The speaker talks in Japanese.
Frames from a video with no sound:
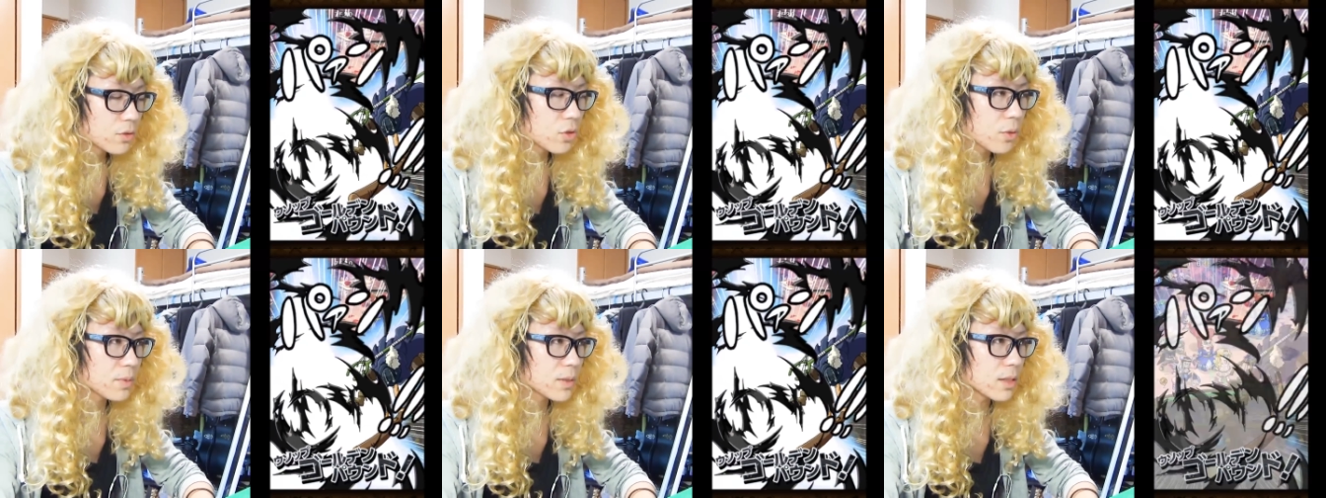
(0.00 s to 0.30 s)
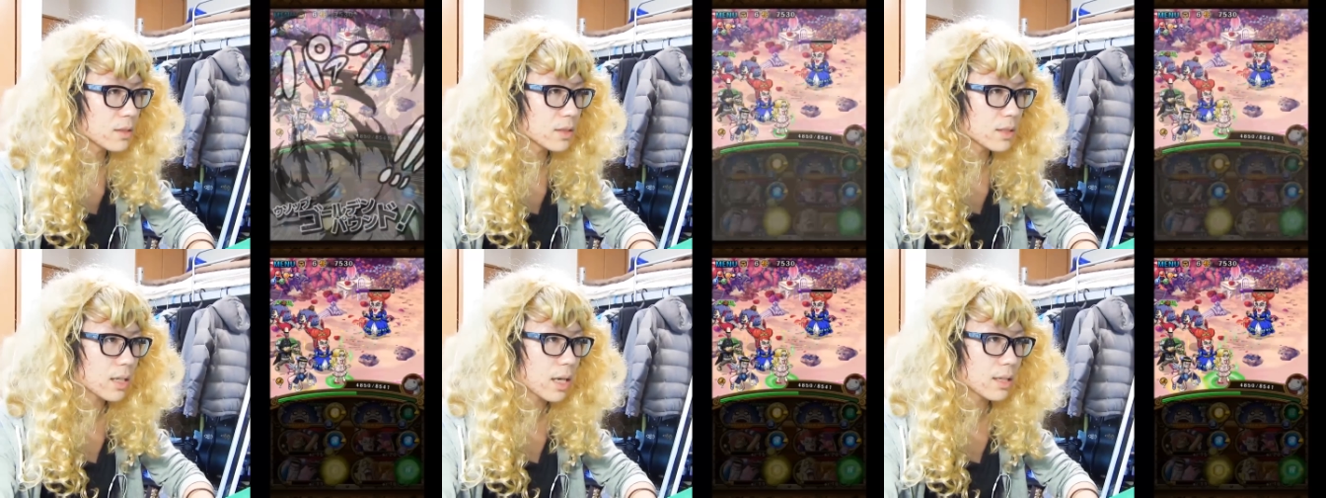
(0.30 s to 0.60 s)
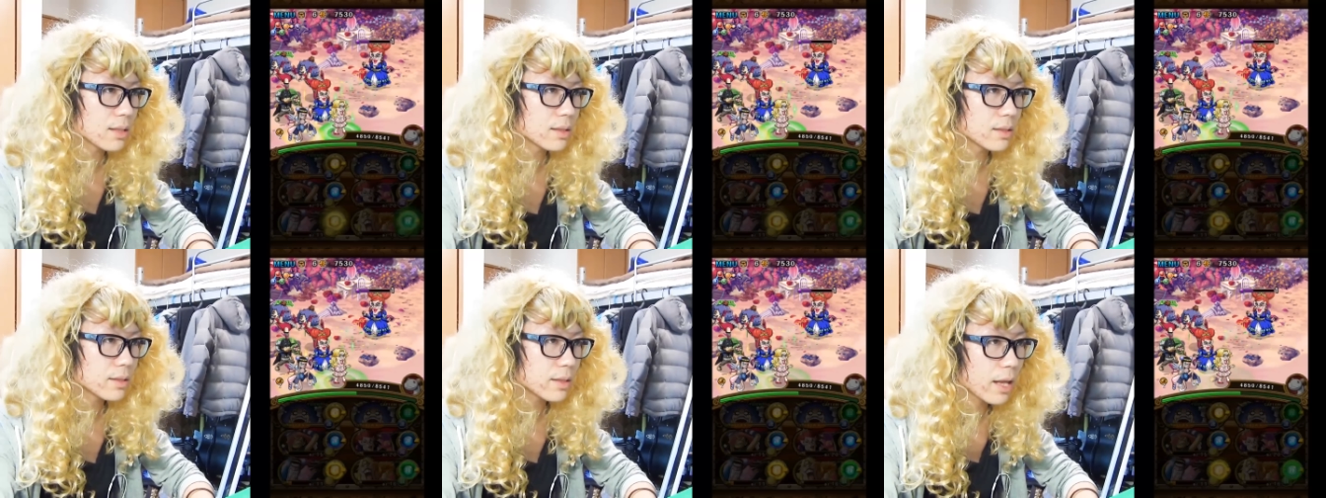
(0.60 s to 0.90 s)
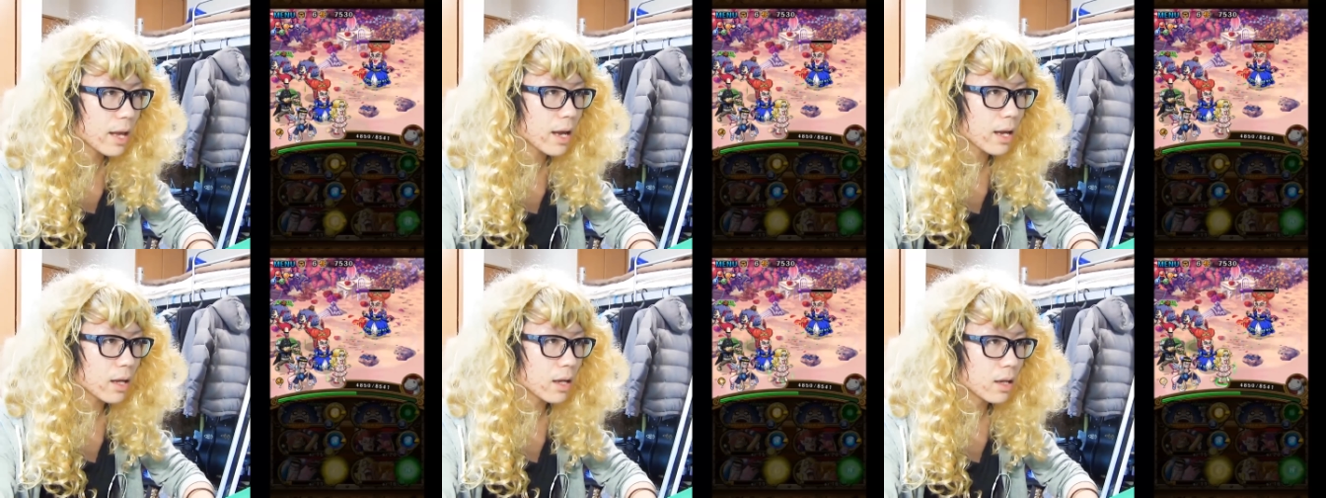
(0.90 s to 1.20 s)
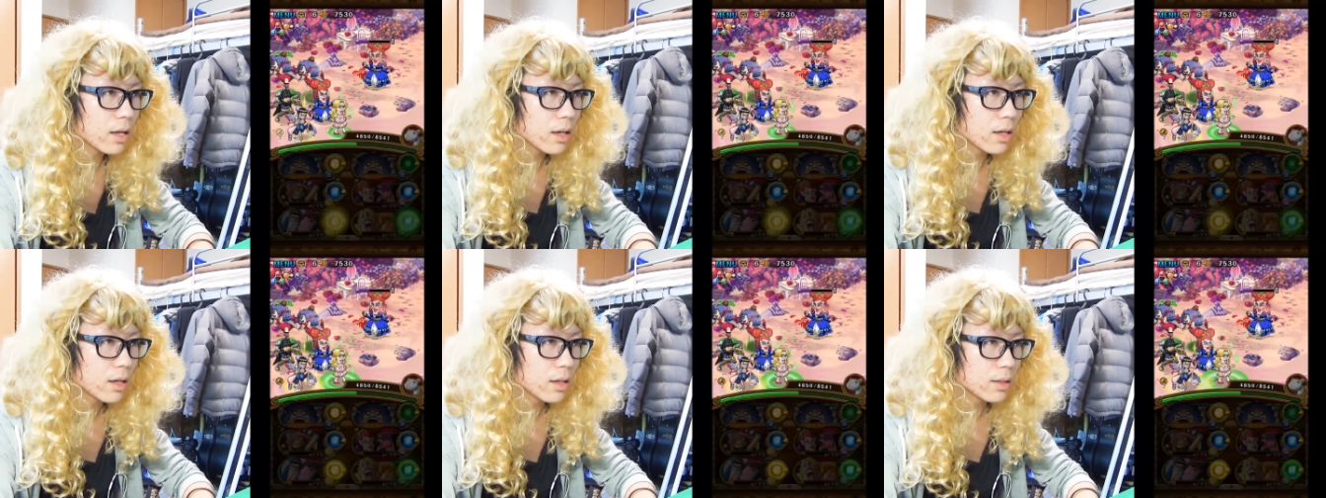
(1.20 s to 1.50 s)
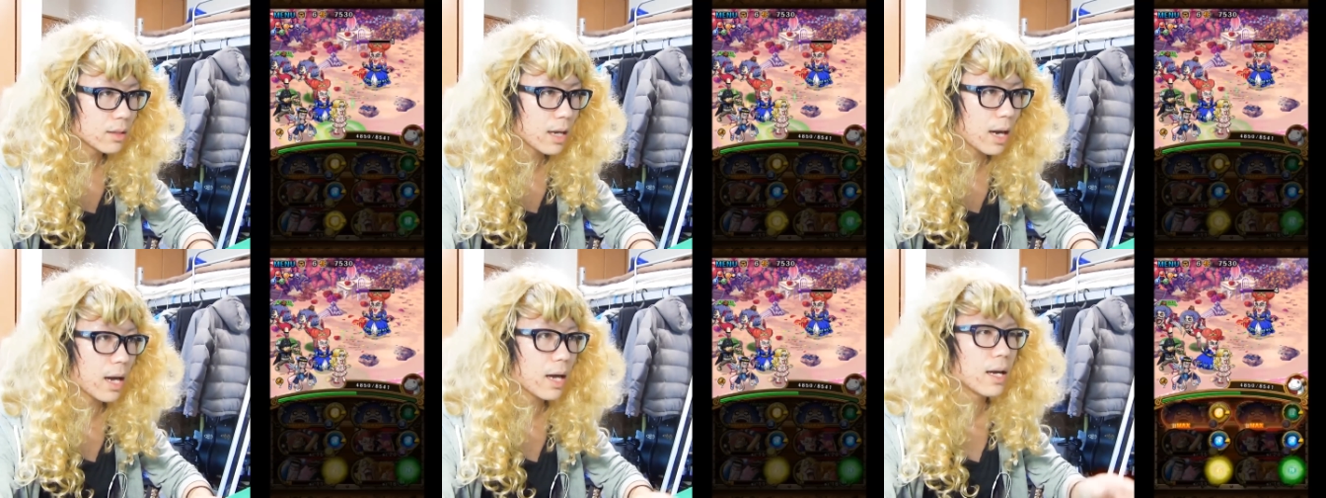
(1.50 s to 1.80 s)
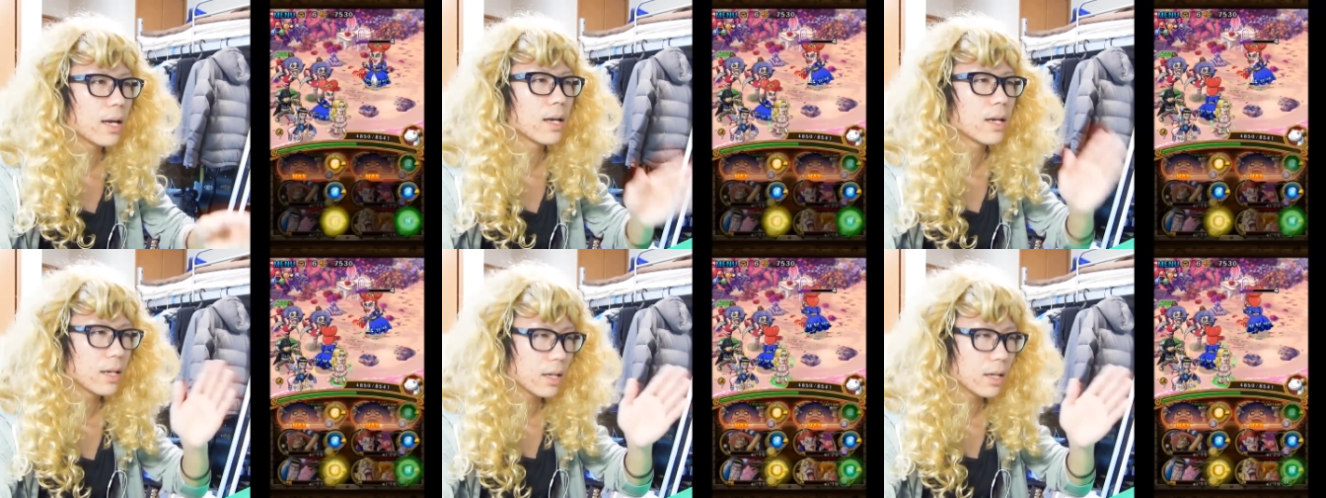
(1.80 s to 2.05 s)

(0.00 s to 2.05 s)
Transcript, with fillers: ズオプシ使ってあ